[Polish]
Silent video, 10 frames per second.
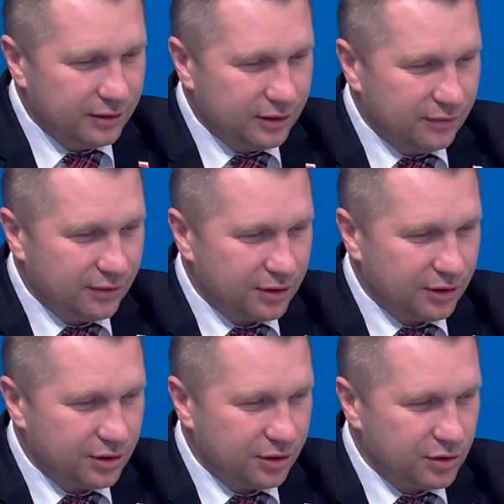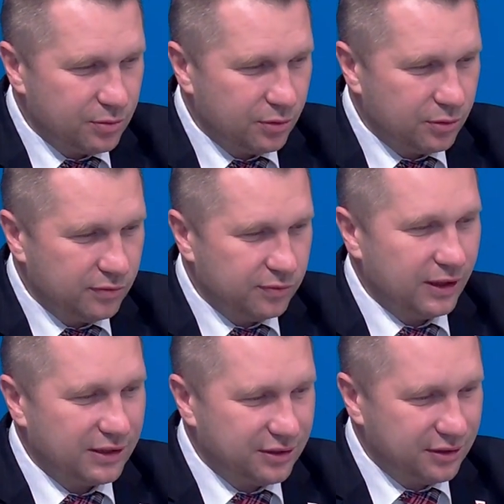najważniejszych członków
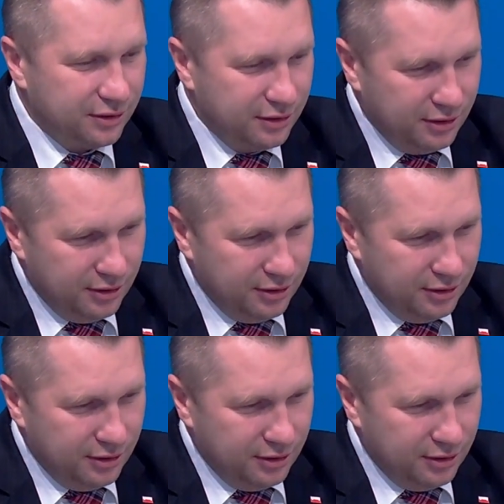władz